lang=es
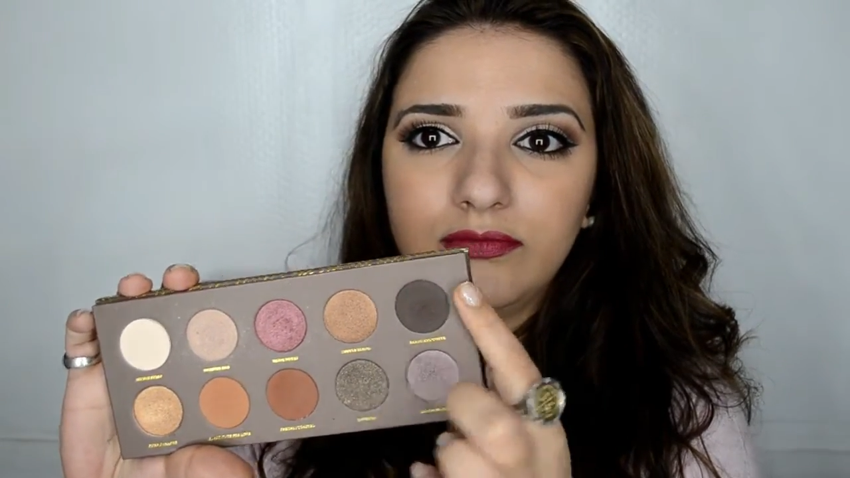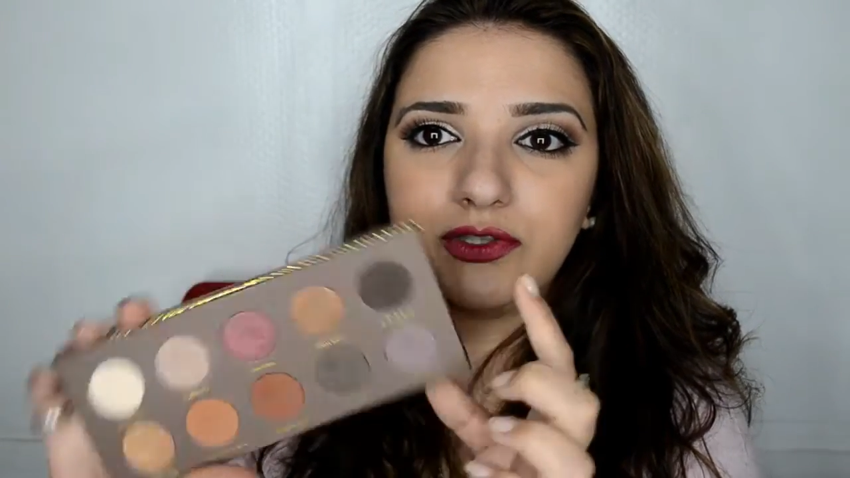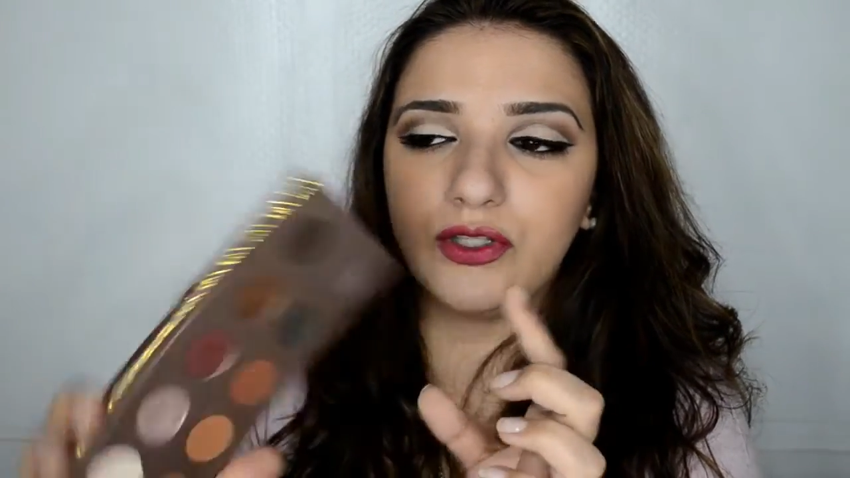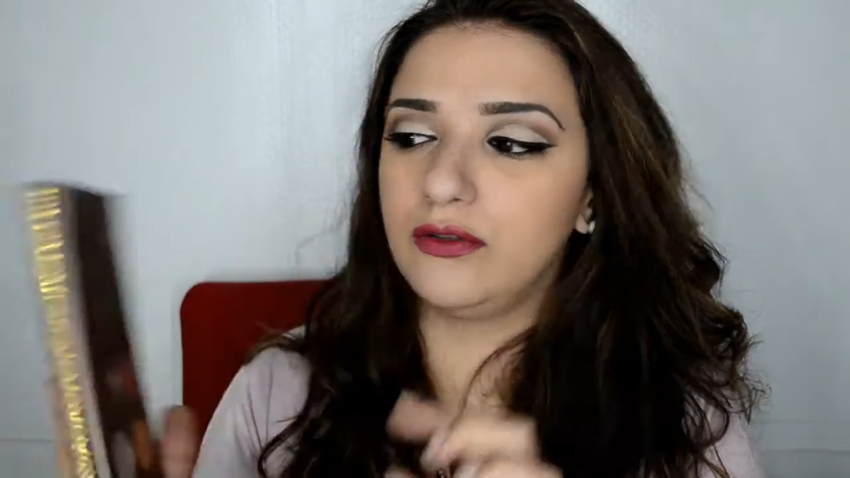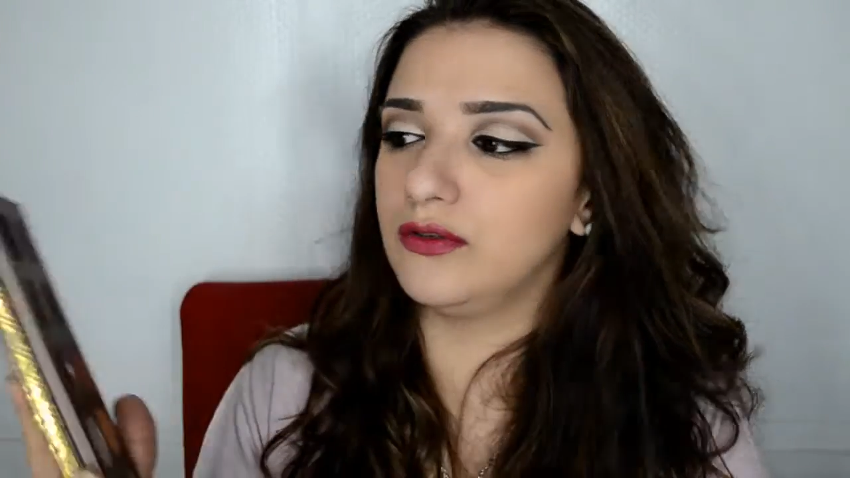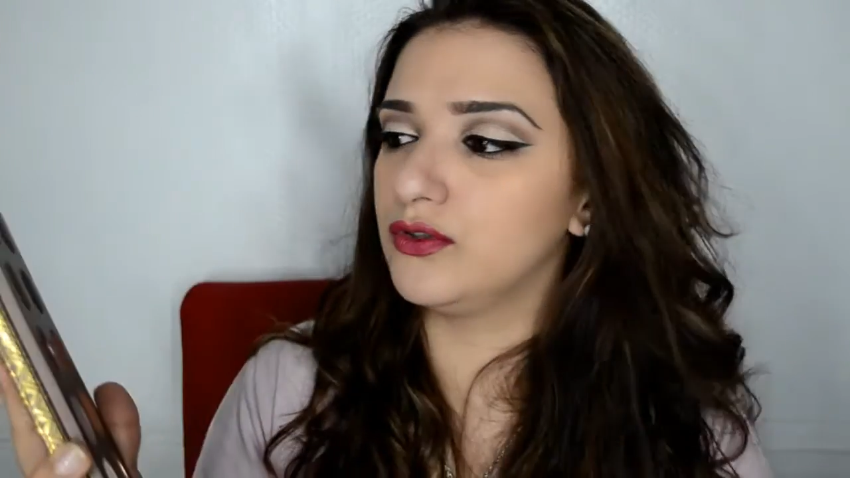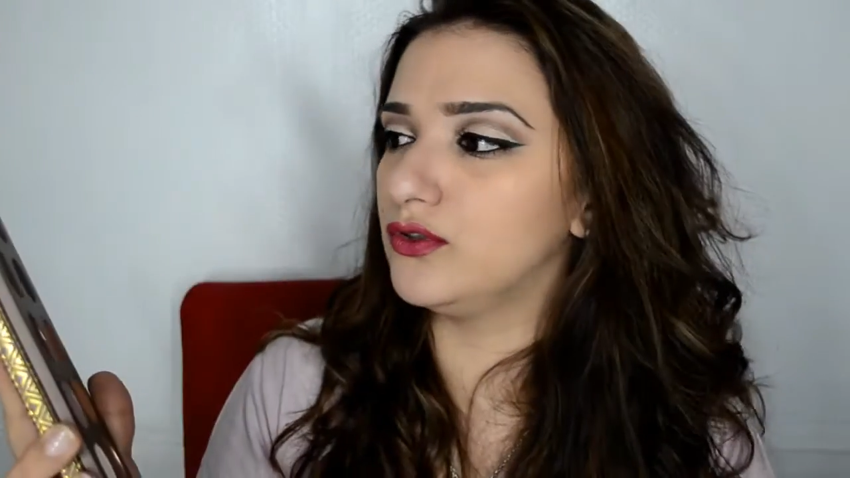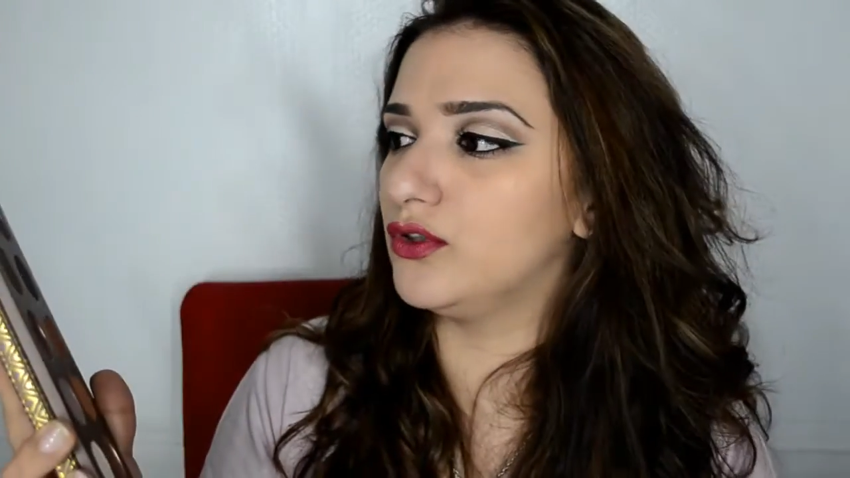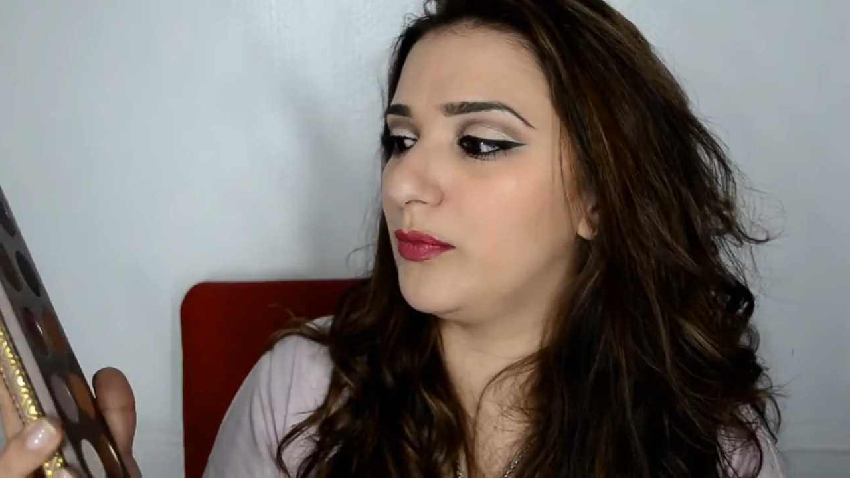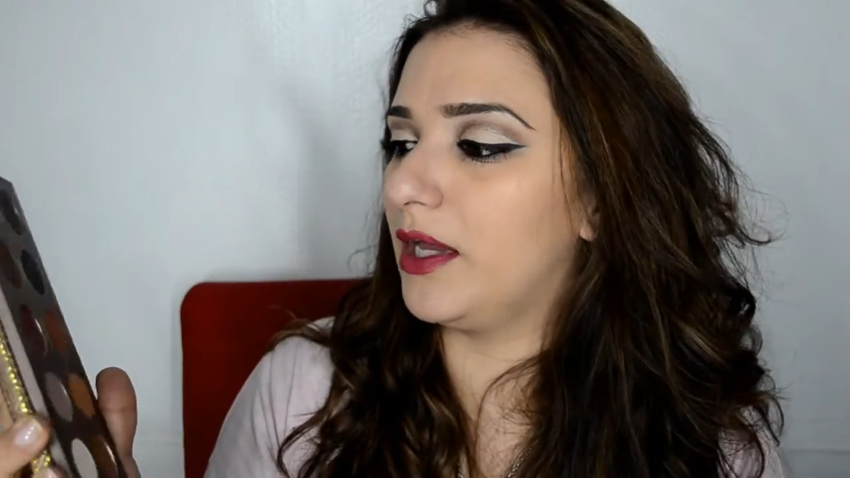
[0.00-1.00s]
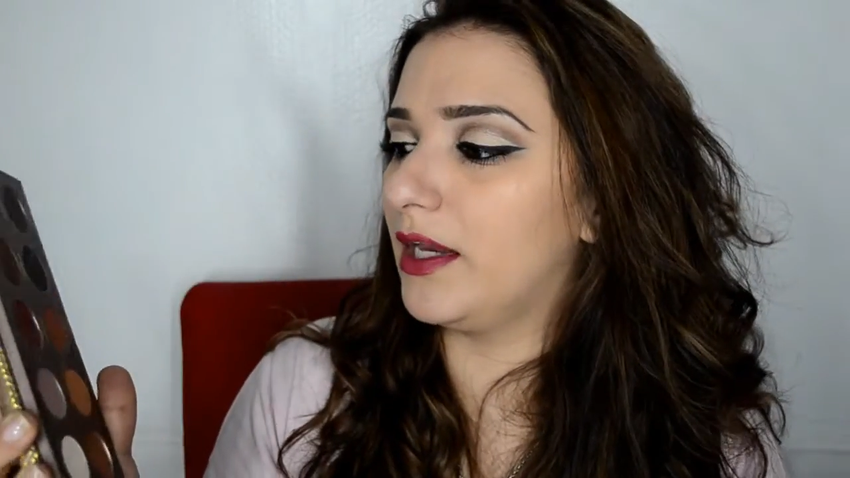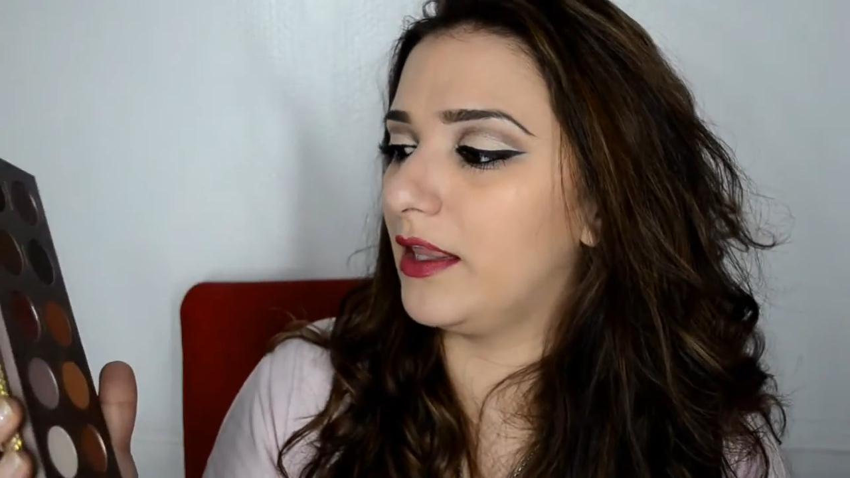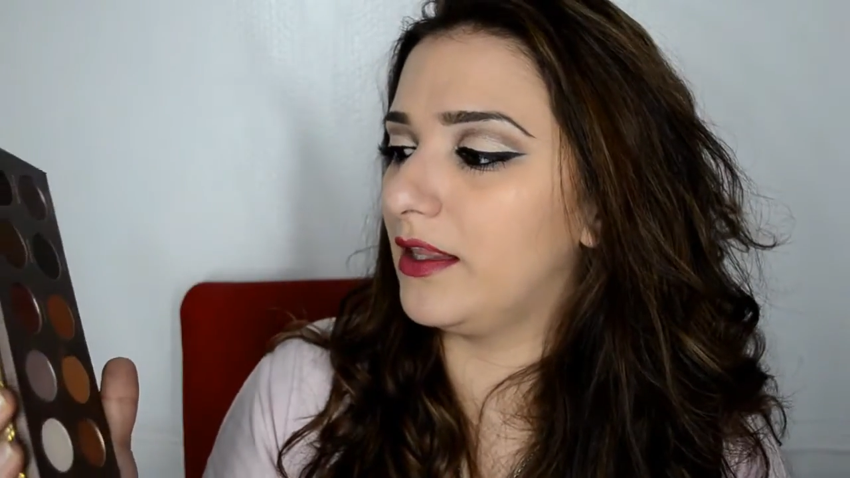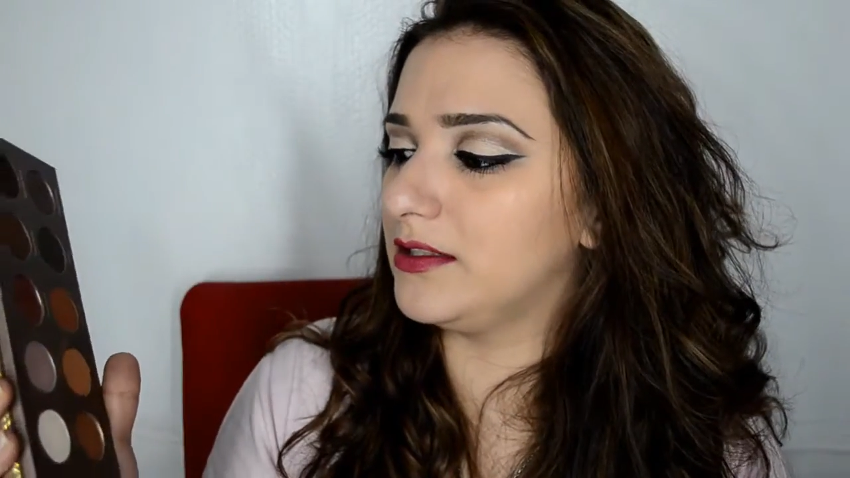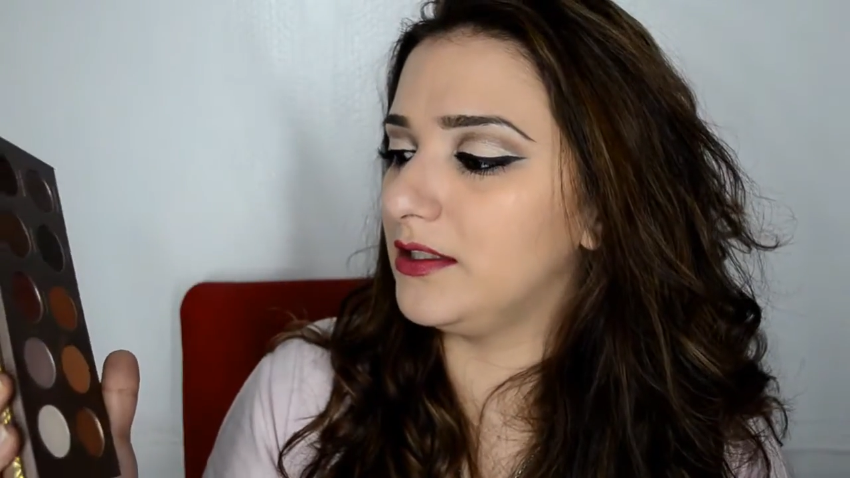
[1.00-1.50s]
Son, son sombras
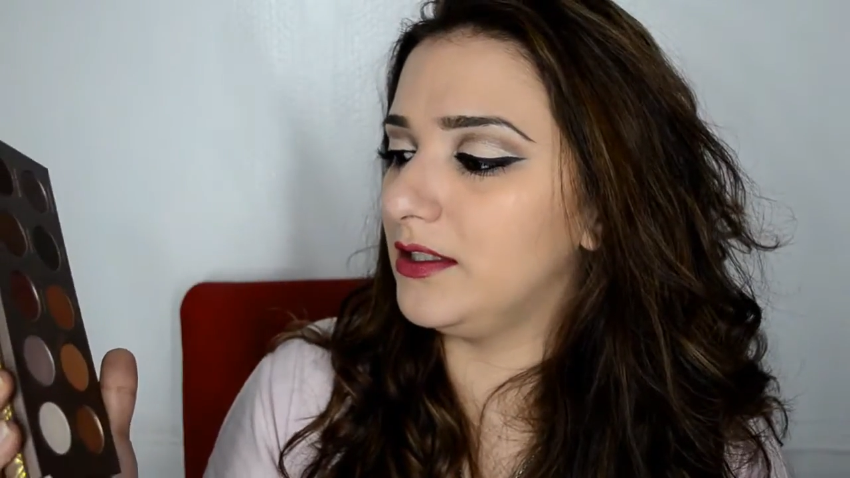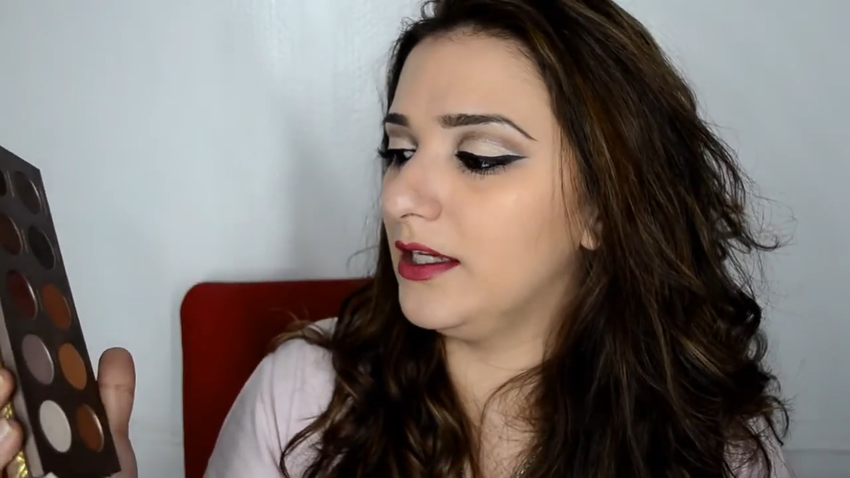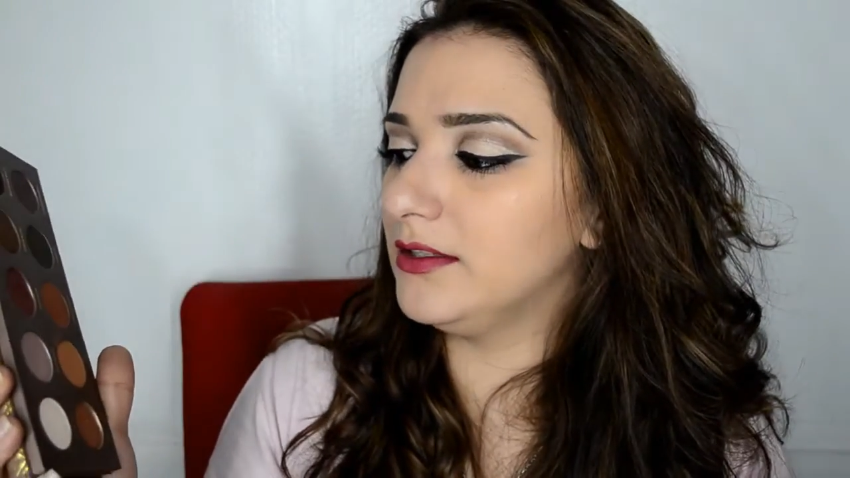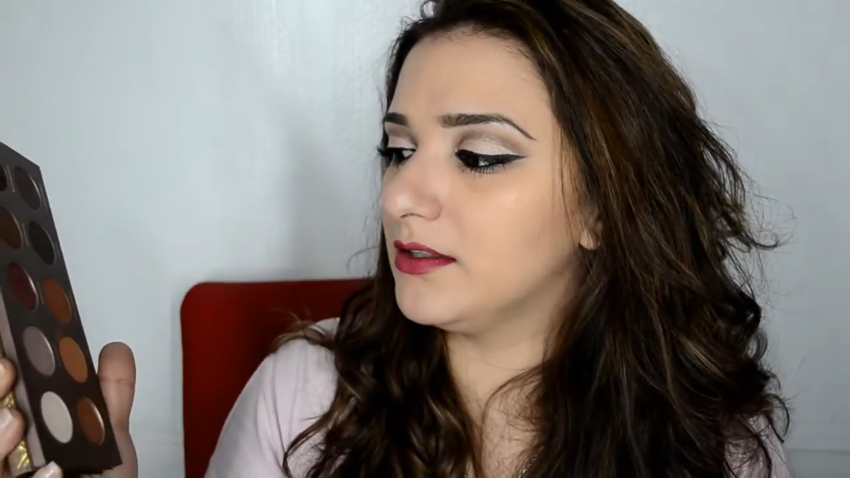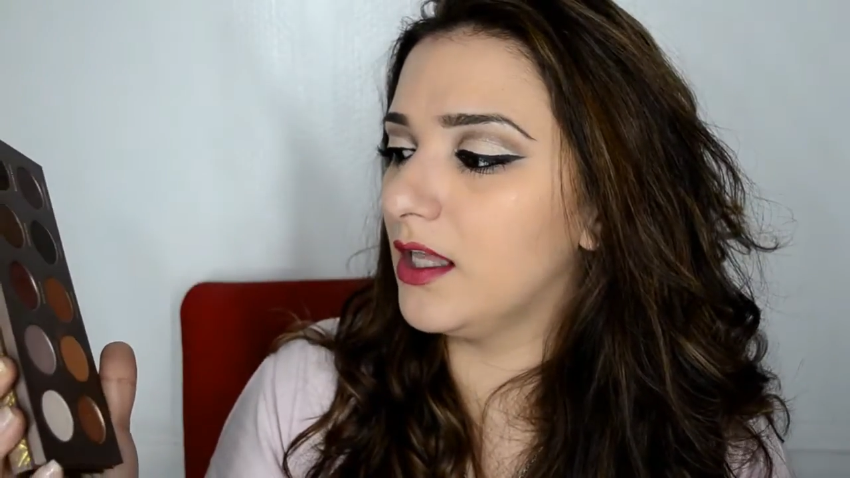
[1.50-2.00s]
grandecitas.